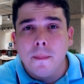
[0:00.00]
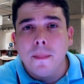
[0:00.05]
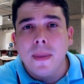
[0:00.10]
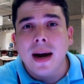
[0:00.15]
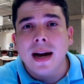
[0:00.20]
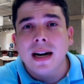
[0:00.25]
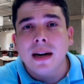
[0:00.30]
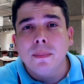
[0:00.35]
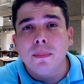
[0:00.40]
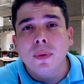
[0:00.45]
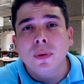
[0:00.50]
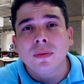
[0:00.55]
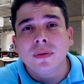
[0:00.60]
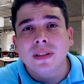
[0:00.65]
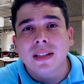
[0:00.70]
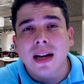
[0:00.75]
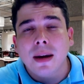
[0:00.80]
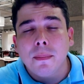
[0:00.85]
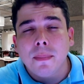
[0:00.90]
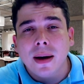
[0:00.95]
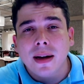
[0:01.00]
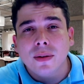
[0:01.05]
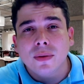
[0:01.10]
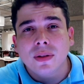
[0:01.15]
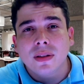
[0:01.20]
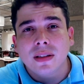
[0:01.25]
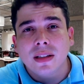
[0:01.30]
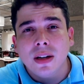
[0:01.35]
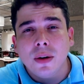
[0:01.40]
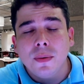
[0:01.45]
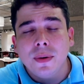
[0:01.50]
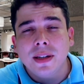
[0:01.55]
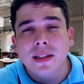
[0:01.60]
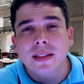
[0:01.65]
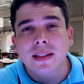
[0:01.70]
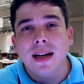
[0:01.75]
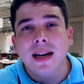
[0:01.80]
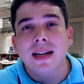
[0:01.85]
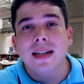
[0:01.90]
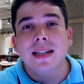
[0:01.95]
para apontar para o seu
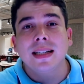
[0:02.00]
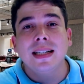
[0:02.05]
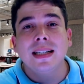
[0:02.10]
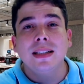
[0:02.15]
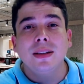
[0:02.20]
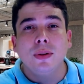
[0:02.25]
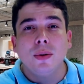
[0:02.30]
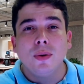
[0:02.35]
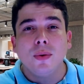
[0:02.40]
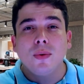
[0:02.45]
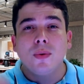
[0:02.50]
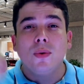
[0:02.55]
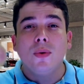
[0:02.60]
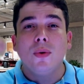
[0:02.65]
Instagram no